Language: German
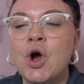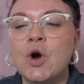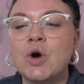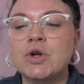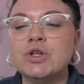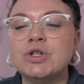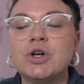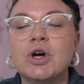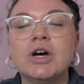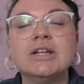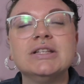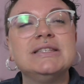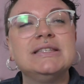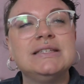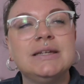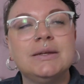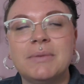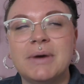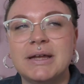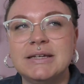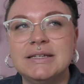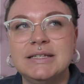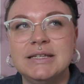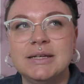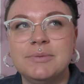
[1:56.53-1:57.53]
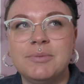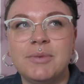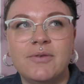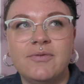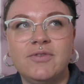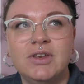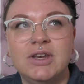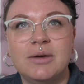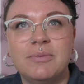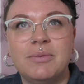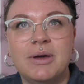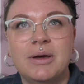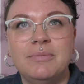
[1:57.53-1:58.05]
Und trotzdem hatte ich immer
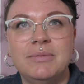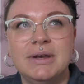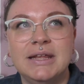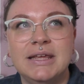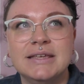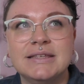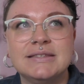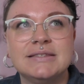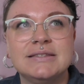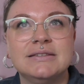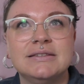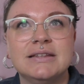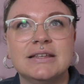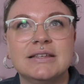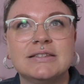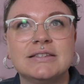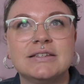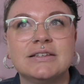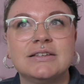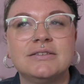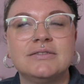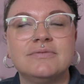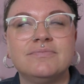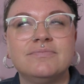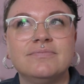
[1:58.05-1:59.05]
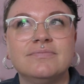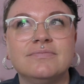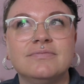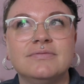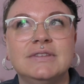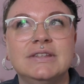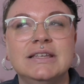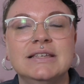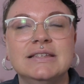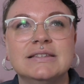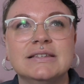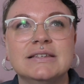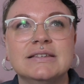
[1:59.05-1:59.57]
wieder beim Lesen das,
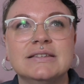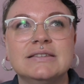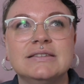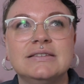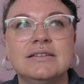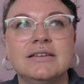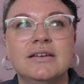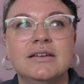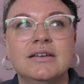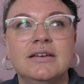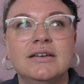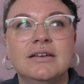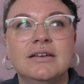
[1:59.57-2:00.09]
dieses,